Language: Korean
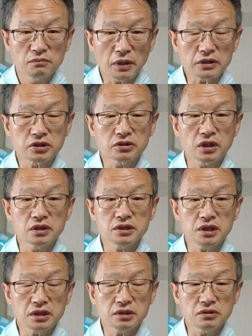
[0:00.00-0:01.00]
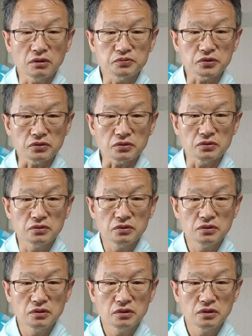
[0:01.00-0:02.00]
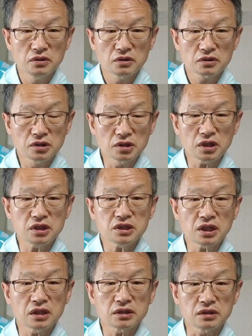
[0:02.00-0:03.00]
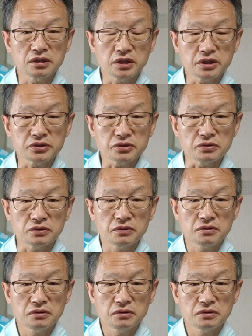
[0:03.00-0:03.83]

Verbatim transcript: 밝혔다는 얘기는 없어요. 그게 이상하다는 얘기죠.